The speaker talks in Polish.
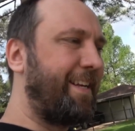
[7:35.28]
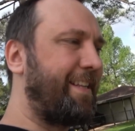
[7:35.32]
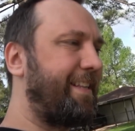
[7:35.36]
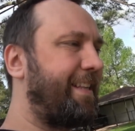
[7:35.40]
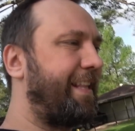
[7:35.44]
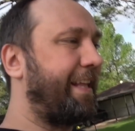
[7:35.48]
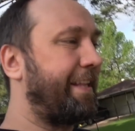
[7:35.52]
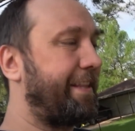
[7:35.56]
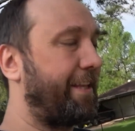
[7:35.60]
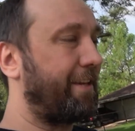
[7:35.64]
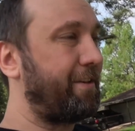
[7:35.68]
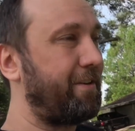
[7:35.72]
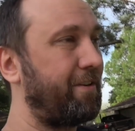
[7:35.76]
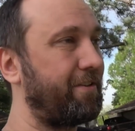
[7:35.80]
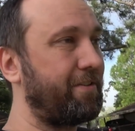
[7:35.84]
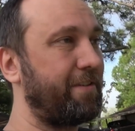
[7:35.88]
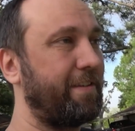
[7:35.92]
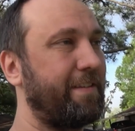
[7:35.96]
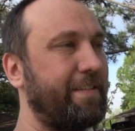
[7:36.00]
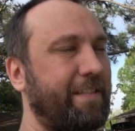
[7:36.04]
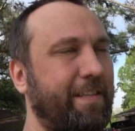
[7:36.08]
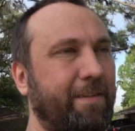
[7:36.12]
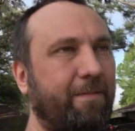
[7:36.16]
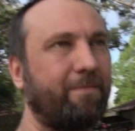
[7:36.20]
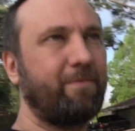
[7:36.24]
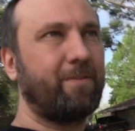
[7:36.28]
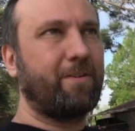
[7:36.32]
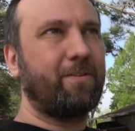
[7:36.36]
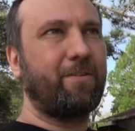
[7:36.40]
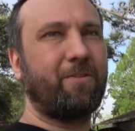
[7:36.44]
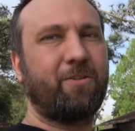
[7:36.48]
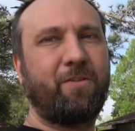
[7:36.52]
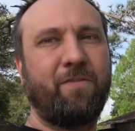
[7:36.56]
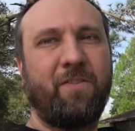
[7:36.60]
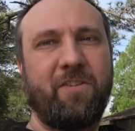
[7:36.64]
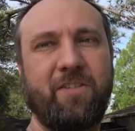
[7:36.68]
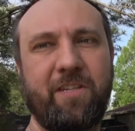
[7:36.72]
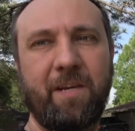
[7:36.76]
dlatego że jestem no,
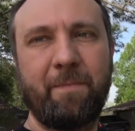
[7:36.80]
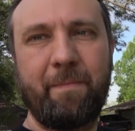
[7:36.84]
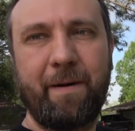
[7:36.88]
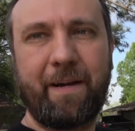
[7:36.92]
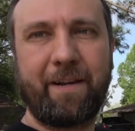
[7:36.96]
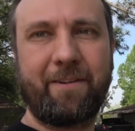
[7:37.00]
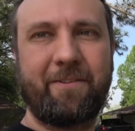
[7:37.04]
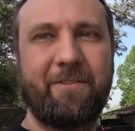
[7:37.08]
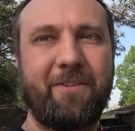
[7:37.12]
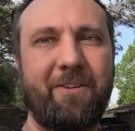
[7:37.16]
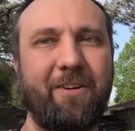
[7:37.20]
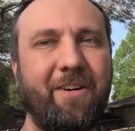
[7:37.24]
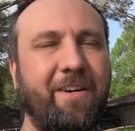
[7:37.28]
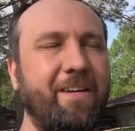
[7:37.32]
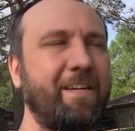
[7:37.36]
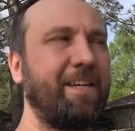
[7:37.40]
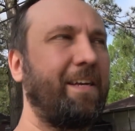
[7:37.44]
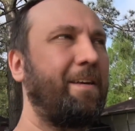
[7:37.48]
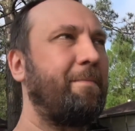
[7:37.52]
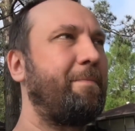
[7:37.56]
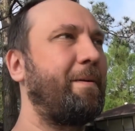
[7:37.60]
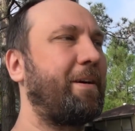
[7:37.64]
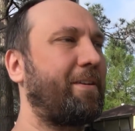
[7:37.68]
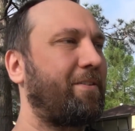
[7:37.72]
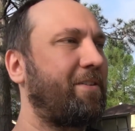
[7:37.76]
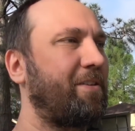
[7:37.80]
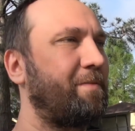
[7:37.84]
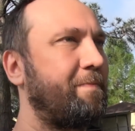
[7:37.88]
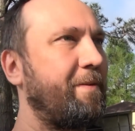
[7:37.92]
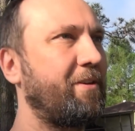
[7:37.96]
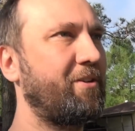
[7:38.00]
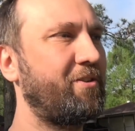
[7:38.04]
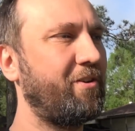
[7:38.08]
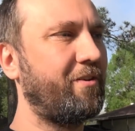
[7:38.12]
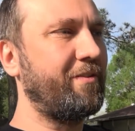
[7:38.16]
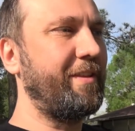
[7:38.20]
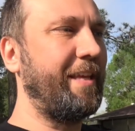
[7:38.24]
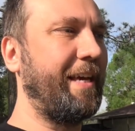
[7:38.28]
oczywiście bardzo, bardzo
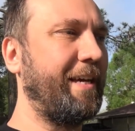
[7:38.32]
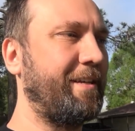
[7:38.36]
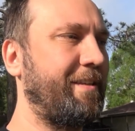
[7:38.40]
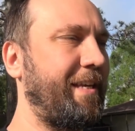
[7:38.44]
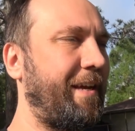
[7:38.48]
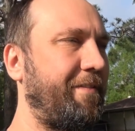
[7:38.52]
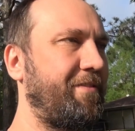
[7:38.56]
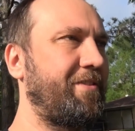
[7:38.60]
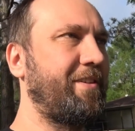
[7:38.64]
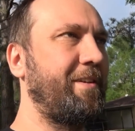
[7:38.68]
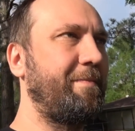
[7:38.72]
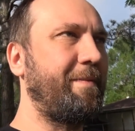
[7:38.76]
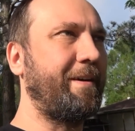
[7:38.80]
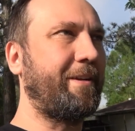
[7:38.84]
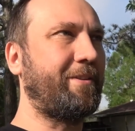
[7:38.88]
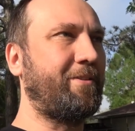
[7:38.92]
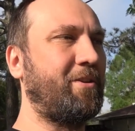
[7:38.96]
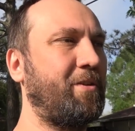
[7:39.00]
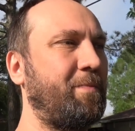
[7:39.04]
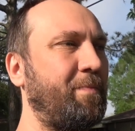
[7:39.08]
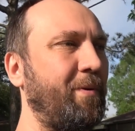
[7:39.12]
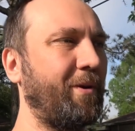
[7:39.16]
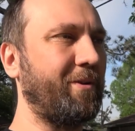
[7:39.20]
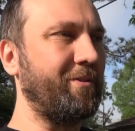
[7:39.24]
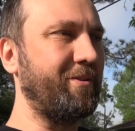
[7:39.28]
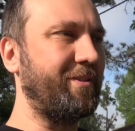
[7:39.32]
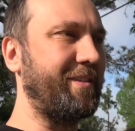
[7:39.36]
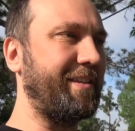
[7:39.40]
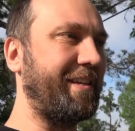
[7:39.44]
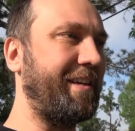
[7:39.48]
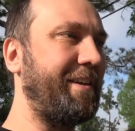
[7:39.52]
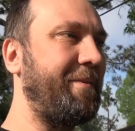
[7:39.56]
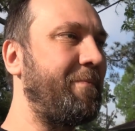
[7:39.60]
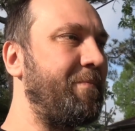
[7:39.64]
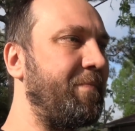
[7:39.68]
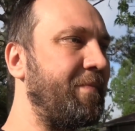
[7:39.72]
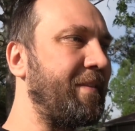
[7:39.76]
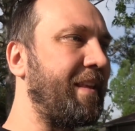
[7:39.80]
zmęczony, jak zawsze, bardzo śpiący